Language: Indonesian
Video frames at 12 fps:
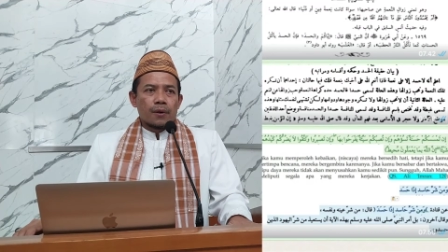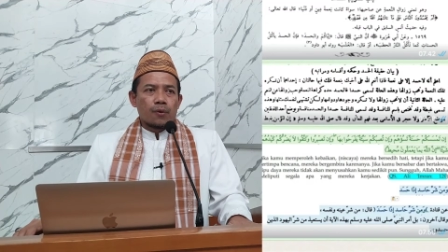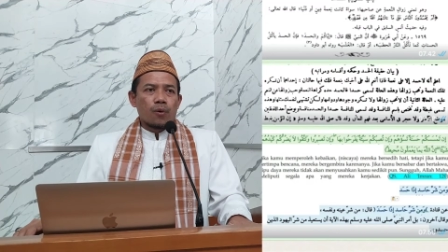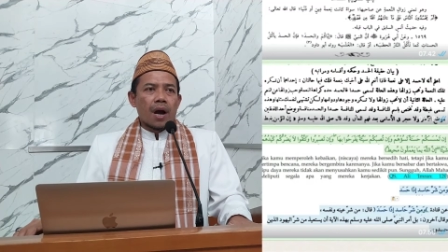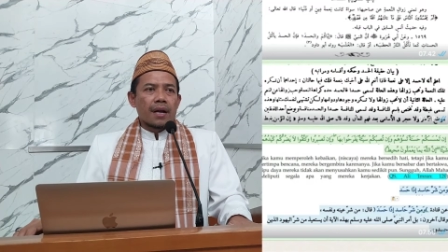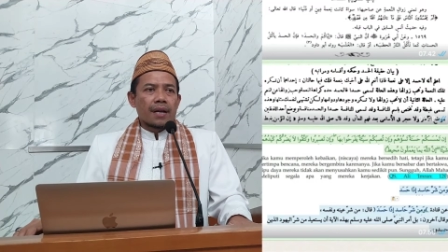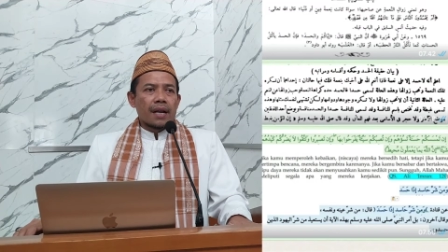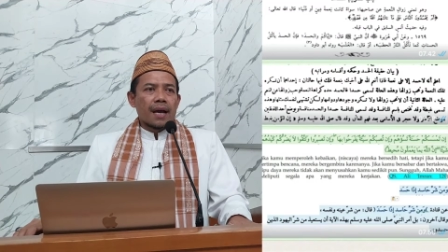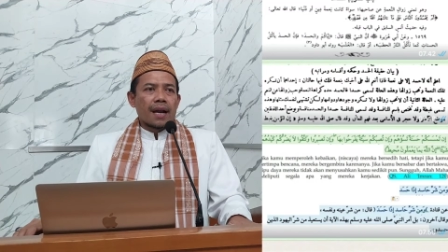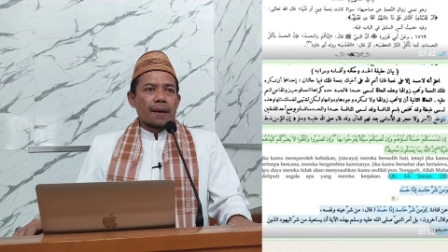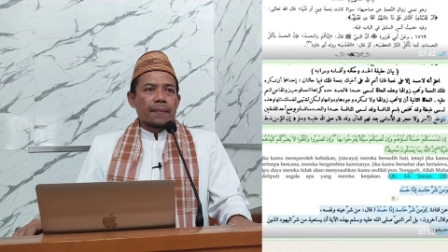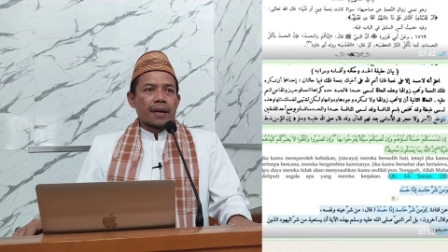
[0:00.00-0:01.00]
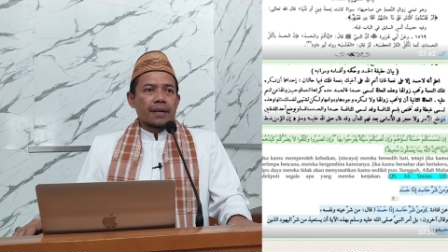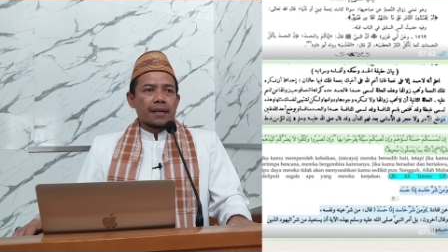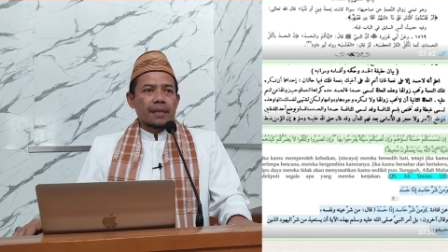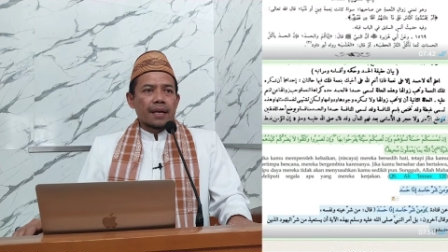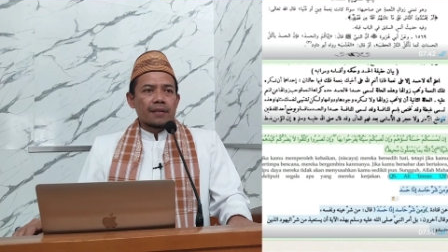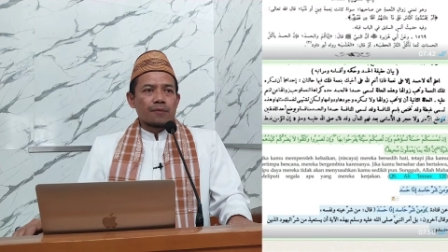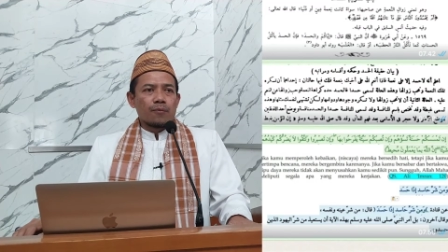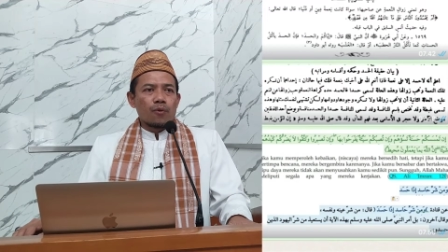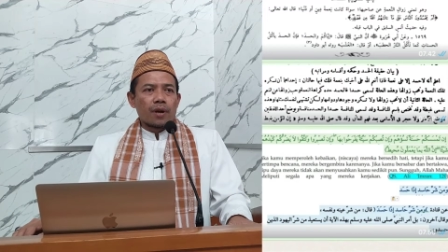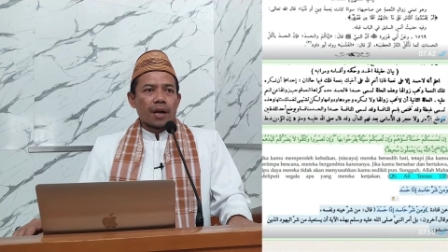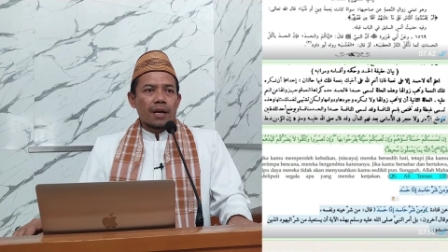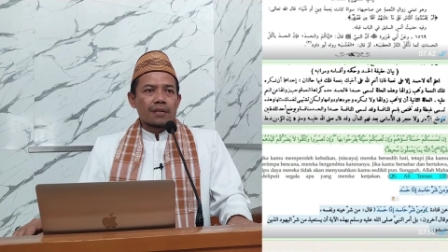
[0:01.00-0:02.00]
Doa dan harapan kita
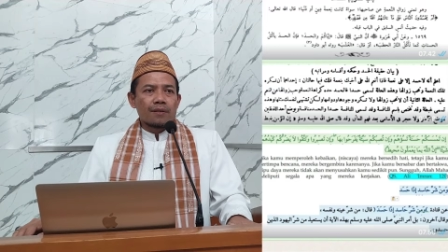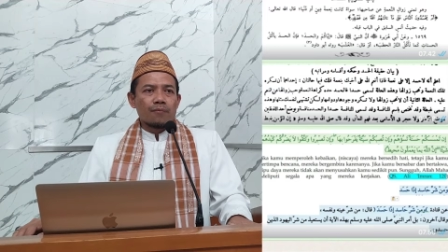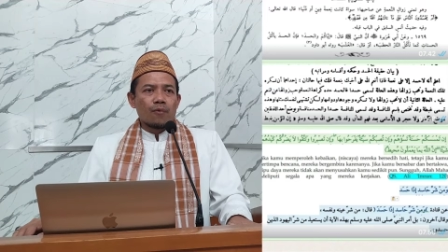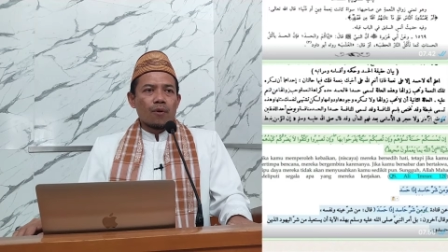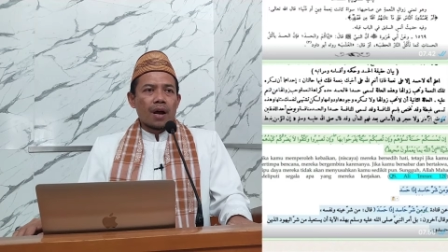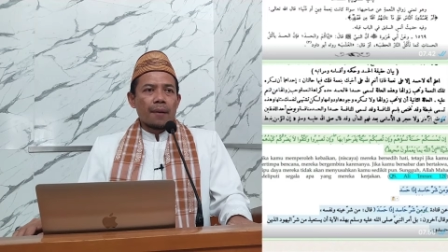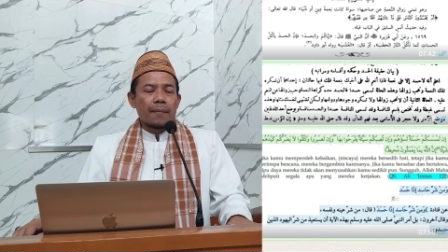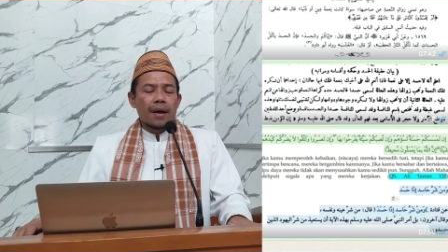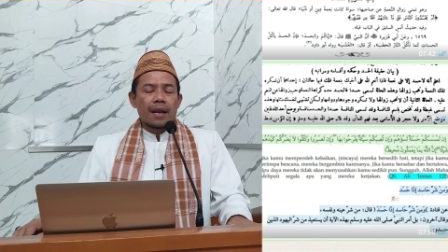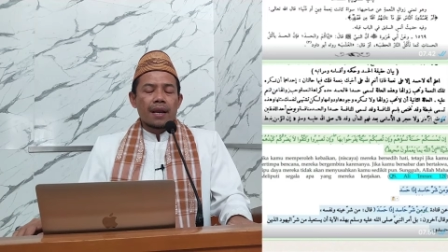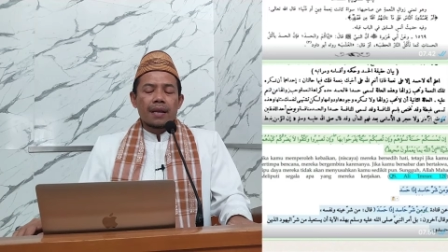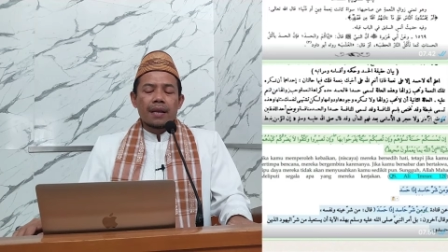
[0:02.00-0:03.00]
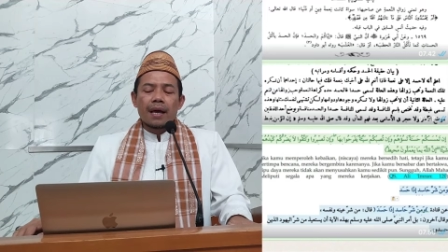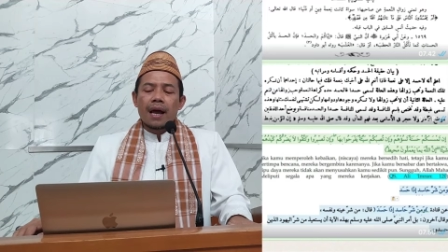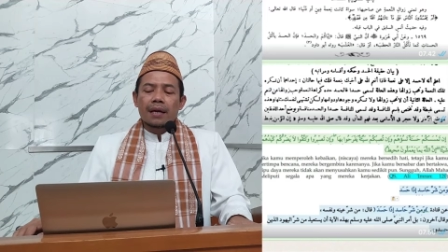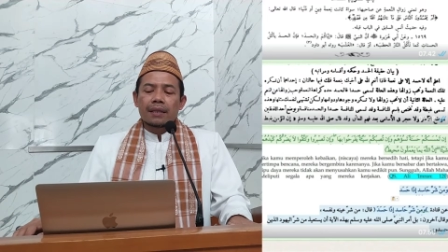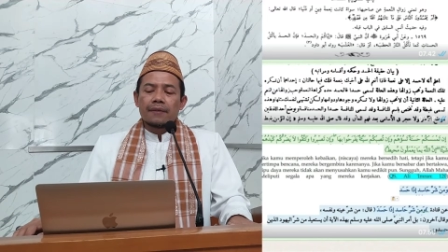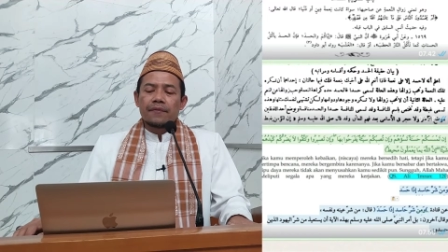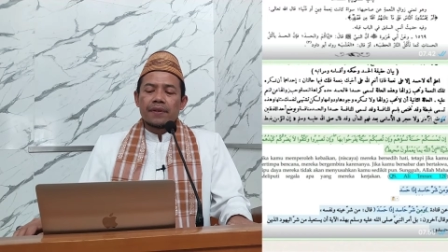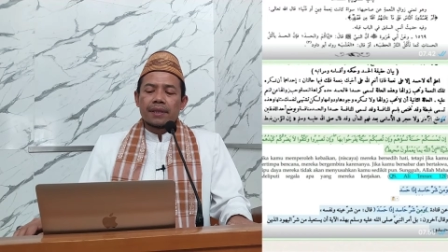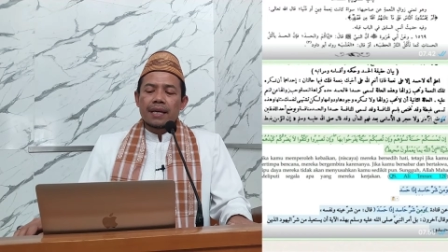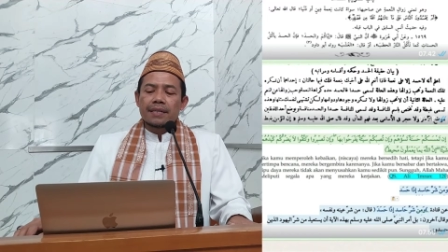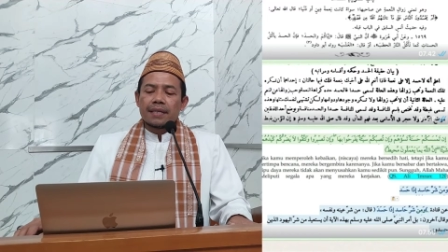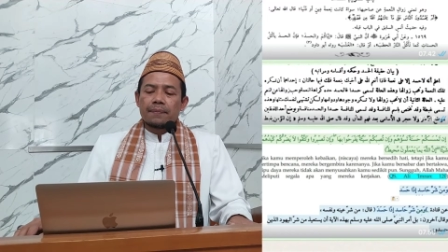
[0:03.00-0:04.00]
semoga semua amal
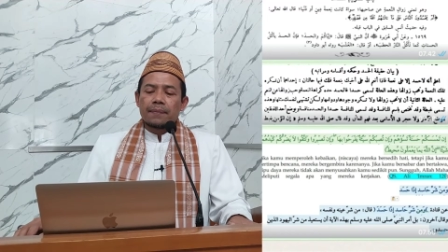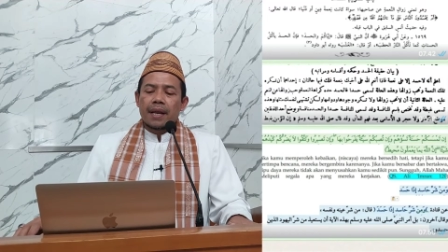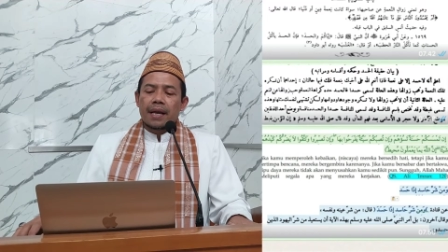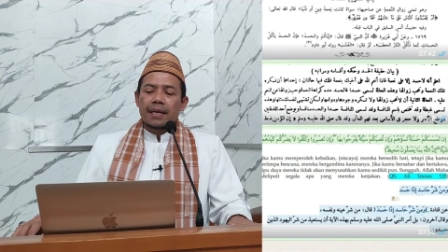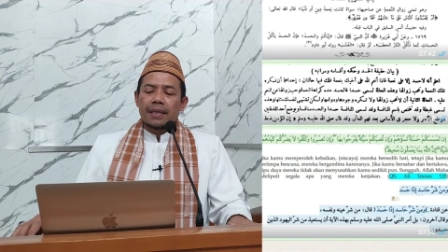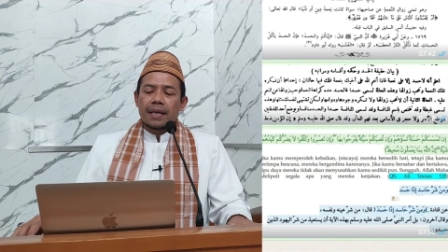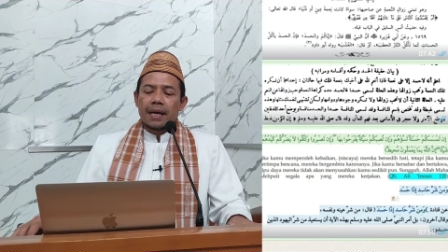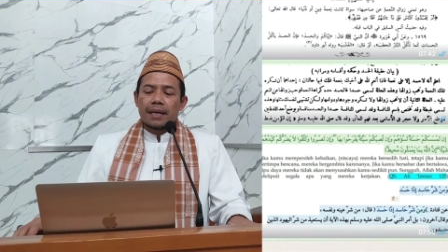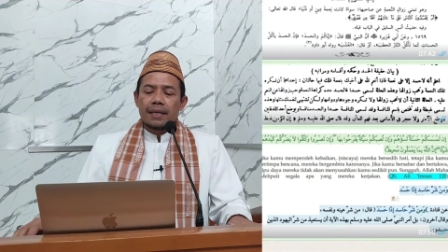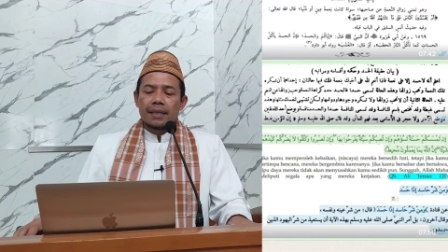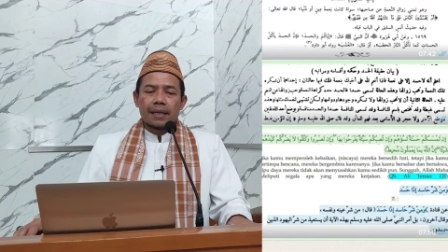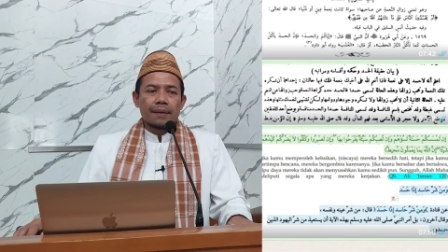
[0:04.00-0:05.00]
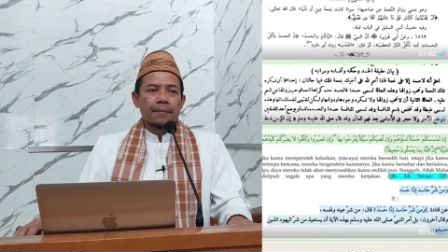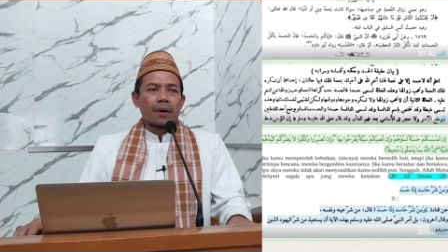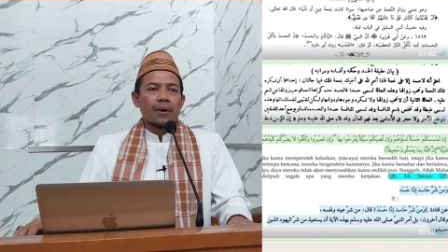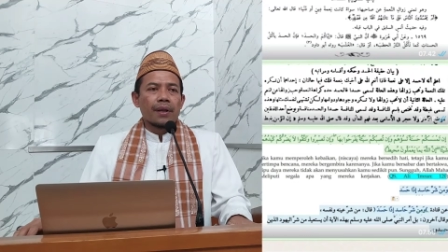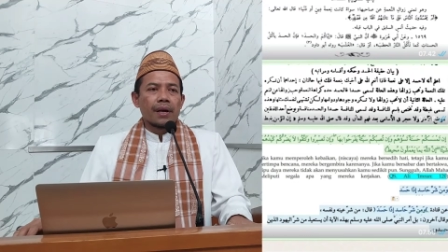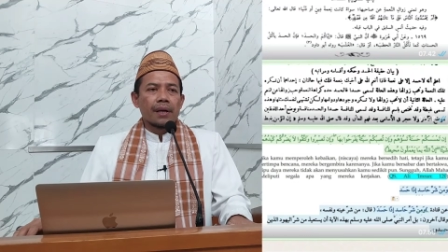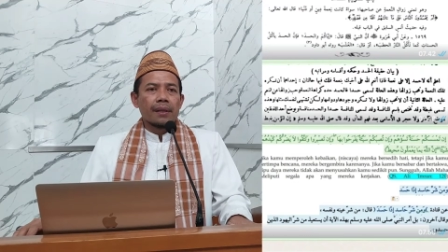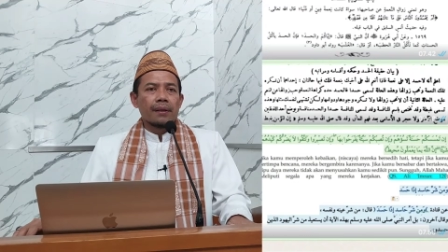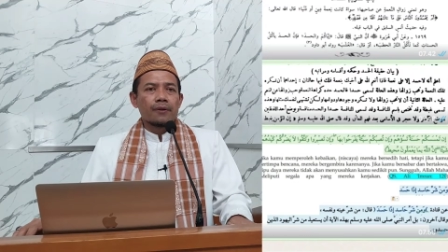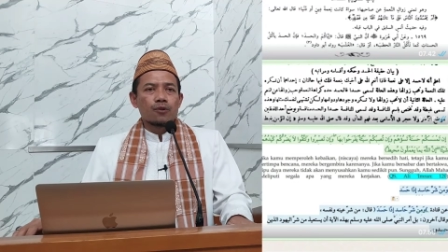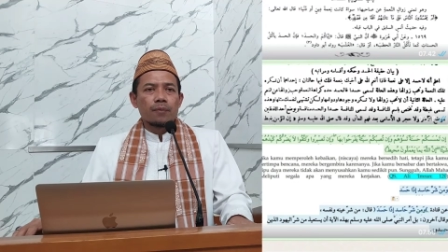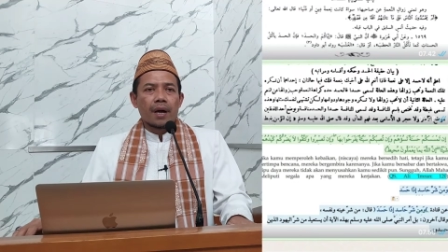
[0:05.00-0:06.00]
aktivitas ibadah kita diterima oleh
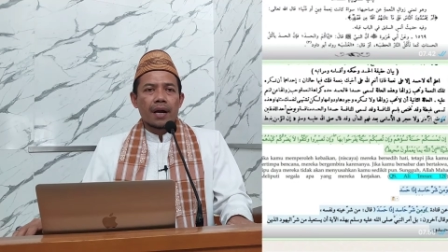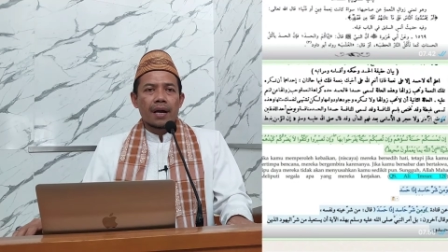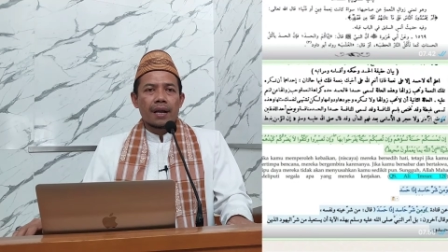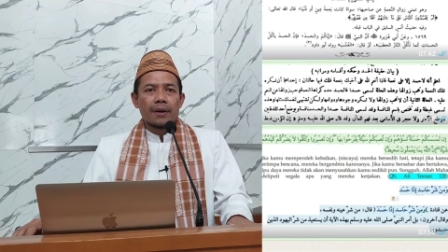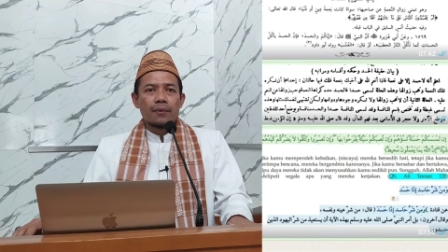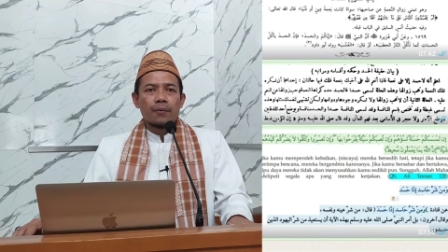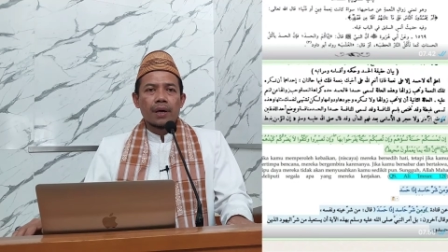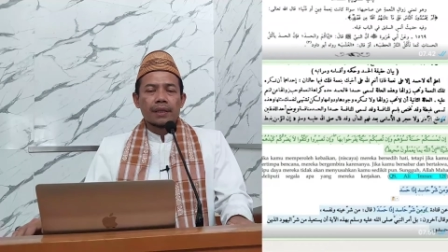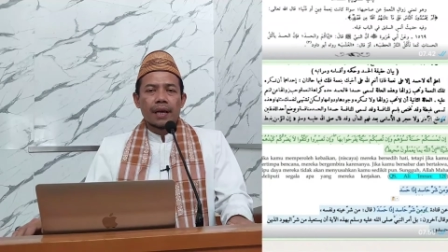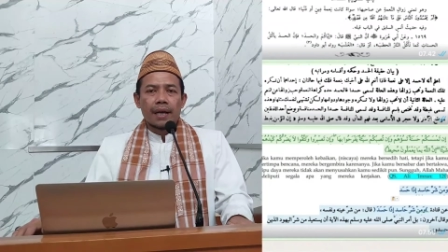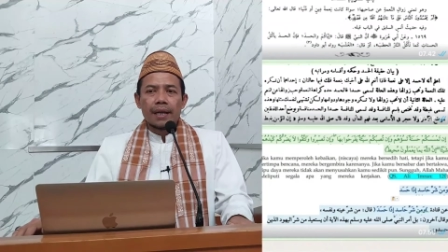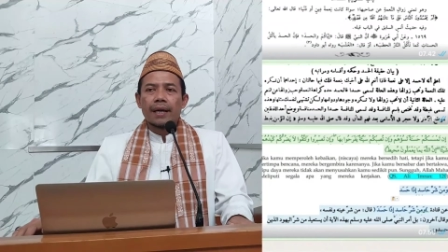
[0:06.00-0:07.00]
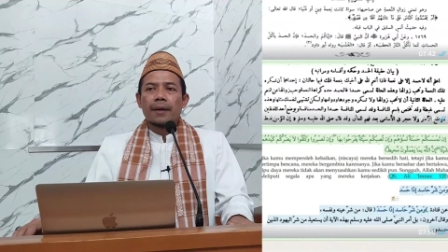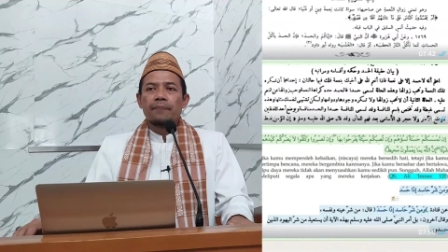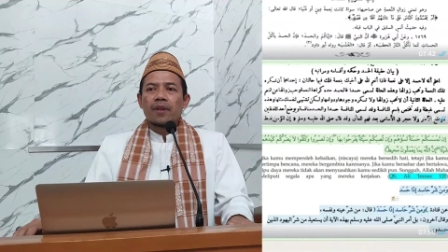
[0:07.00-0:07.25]
Allah Subhanahu wa taala.